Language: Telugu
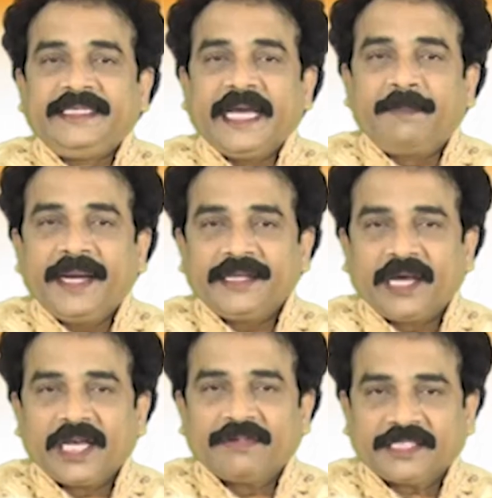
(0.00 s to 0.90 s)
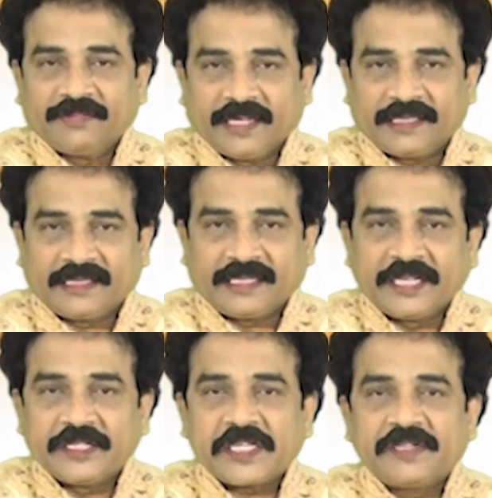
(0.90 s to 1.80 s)
డెబ్బై నాలుగవ స్వాతంత్ర
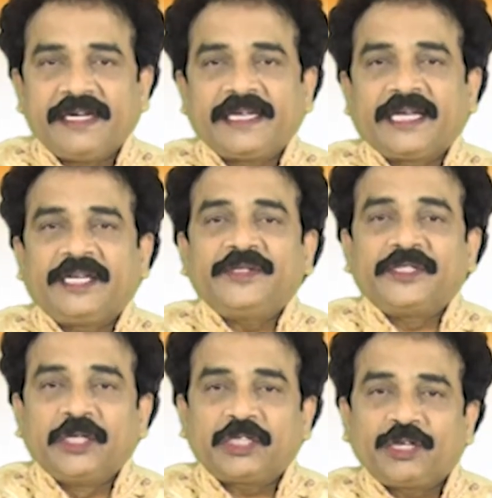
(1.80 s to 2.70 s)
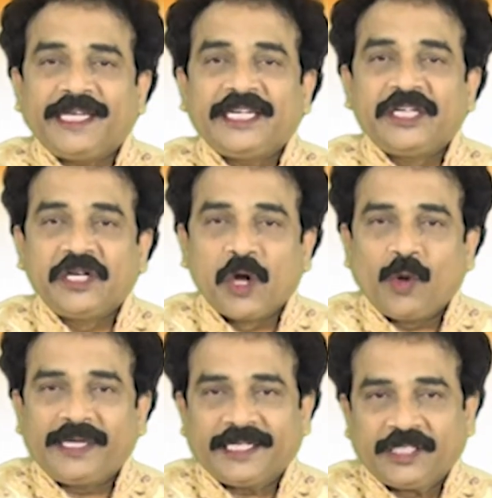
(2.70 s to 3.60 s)
దినోత్సవ వేడుకలను రోటరీ
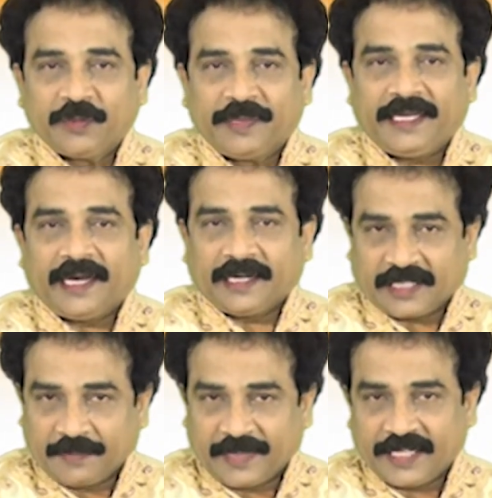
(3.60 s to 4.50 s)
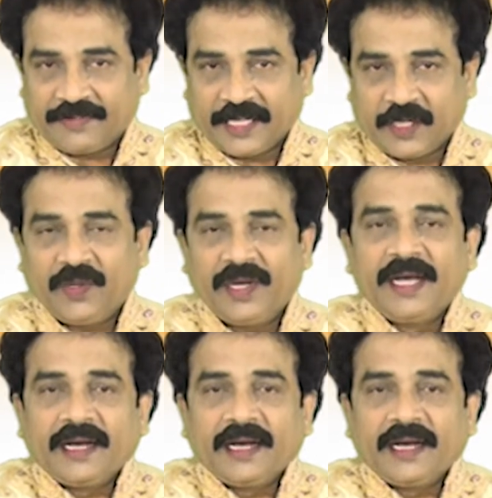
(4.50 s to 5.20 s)
గోల్డ్ అండ్ జూబ్లీ క్లబ్ ఆధ్వర్యంలో